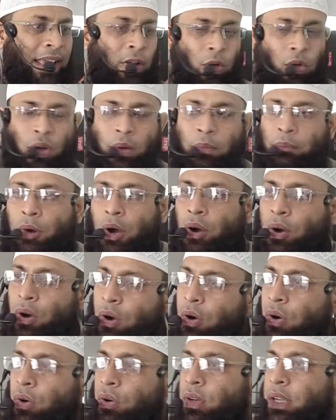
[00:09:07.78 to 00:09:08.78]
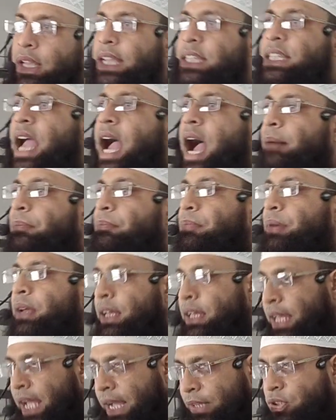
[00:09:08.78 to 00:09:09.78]
এরকম বহু হিসাব
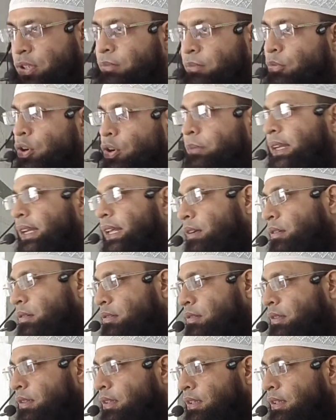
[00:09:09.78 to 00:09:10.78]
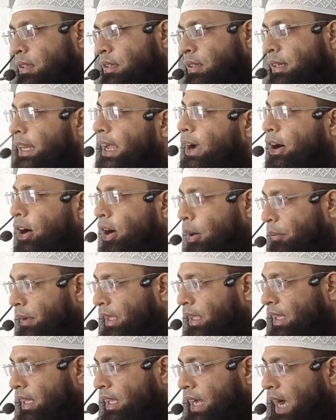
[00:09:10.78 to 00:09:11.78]
একজন মমিনের নেওয়া হবে
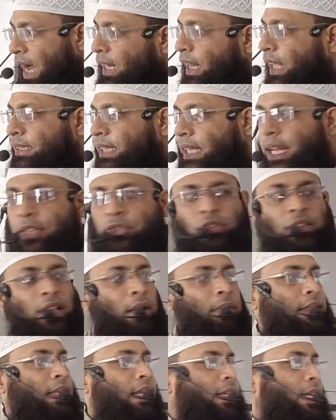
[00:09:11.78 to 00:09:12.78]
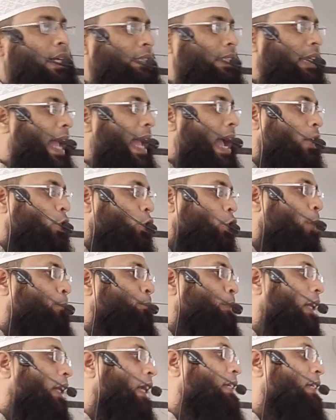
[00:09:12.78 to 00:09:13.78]
আল্লাহ তালা যদি আমাদের কাছে এক
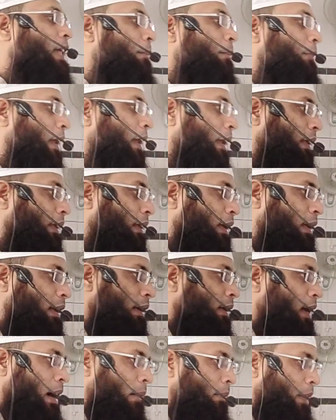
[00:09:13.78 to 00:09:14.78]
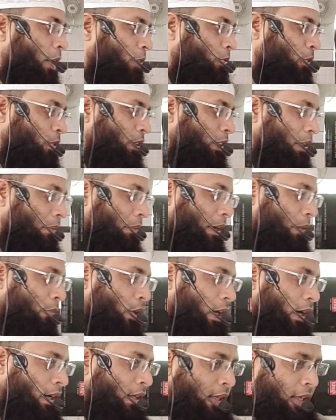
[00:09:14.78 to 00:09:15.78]
সপ্তাহের হিসাব নেয় আমরা হয়তো দিতে পারবো
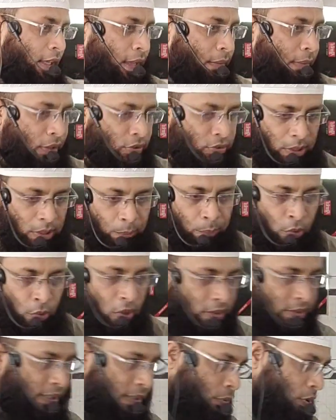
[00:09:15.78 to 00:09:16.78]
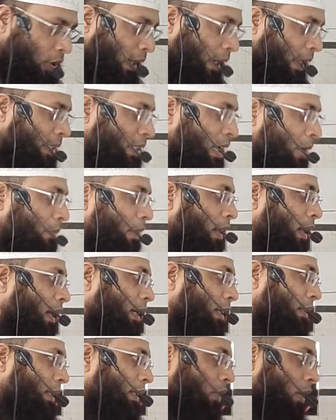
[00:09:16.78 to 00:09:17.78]
না এবার যদি পুরো জীবনের হিসাব
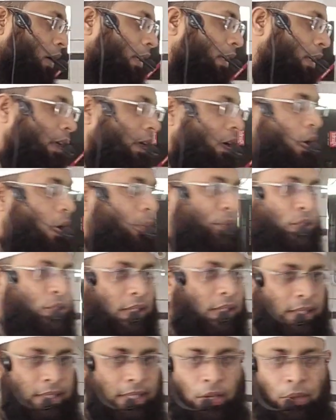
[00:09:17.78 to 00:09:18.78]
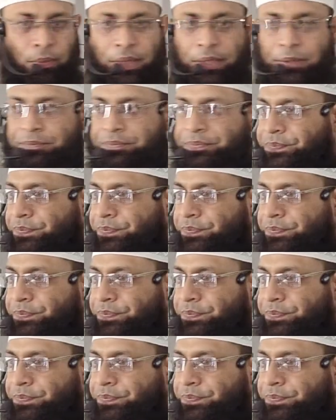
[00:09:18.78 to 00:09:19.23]
আল্লাহকে দিতে হয় অবস্থাটা কি হবে